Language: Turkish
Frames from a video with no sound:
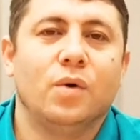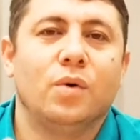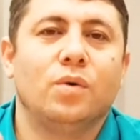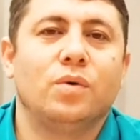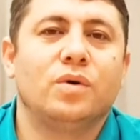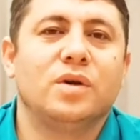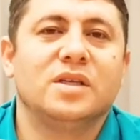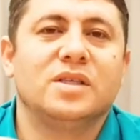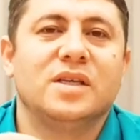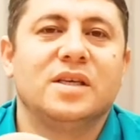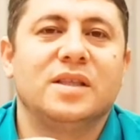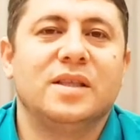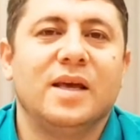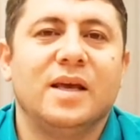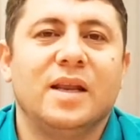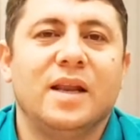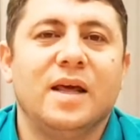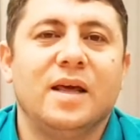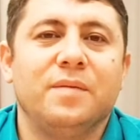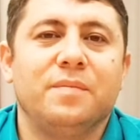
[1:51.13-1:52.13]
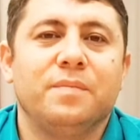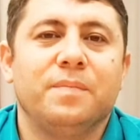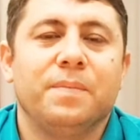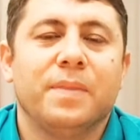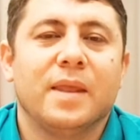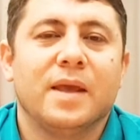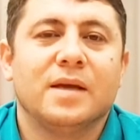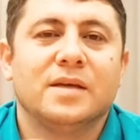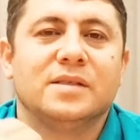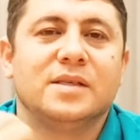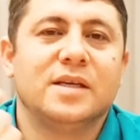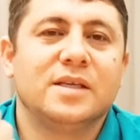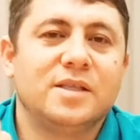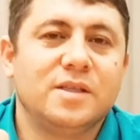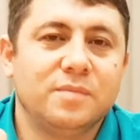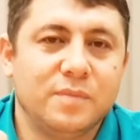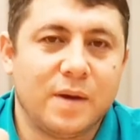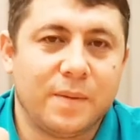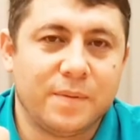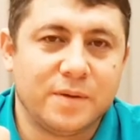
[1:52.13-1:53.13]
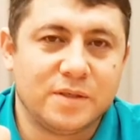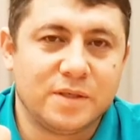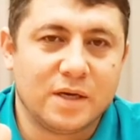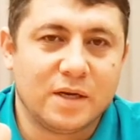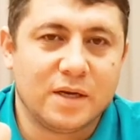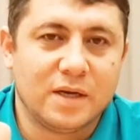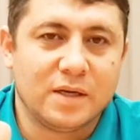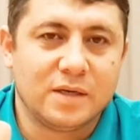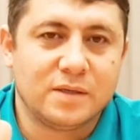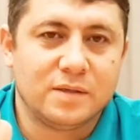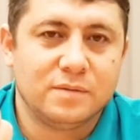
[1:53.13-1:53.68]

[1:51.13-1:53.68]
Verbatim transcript: O reçeteyle seçim yapacaklar.